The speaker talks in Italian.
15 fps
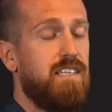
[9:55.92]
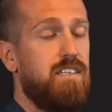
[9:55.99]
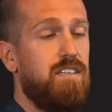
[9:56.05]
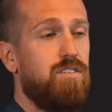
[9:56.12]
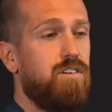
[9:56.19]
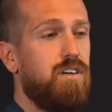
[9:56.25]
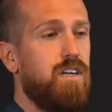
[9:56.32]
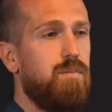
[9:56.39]
che ti
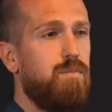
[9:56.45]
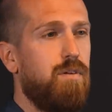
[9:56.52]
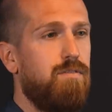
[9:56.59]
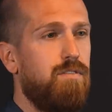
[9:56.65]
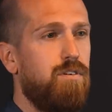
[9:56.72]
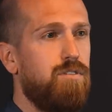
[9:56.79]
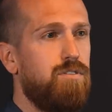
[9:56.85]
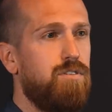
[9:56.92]
tocca nel
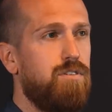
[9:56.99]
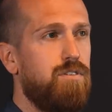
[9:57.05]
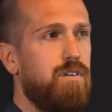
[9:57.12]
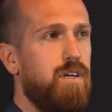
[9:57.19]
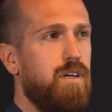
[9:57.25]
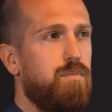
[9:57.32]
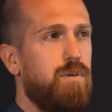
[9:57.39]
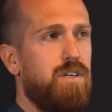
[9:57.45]
profondo
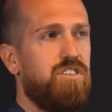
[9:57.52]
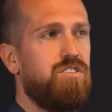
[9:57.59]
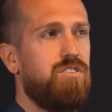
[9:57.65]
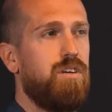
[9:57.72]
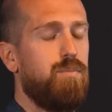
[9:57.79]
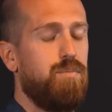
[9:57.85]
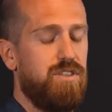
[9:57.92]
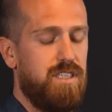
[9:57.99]
e penso
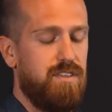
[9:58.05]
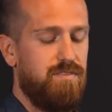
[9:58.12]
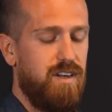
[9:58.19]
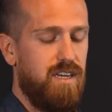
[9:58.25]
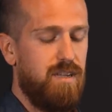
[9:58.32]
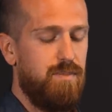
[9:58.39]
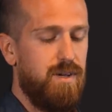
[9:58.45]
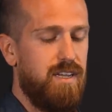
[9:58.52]
che possa
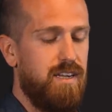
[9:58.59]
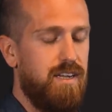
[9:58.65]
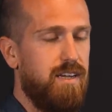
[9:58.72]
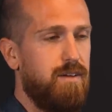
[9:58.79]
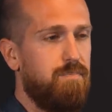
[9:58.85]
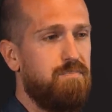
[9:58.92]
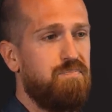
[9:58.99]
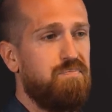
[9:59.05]
fargli
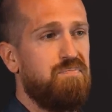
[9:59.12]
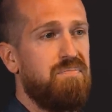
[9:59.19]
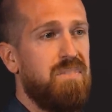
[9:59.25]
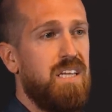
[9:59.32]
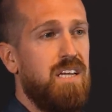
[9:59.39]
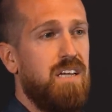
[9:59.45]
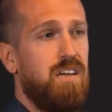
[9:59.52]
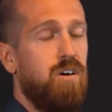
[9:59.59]
bene
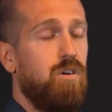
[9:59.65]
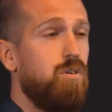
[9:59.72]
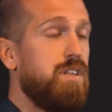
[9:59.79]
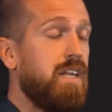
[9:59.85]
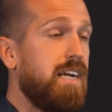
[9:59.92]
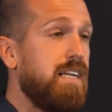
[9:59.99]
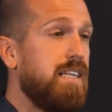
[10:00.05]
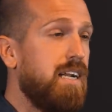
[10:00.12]

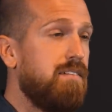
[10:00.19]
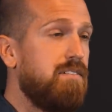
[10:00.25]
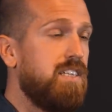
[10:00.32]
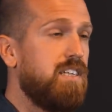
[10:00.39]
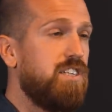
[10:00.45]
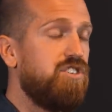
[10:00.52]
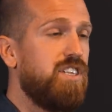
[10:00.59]
oltre che nella vita in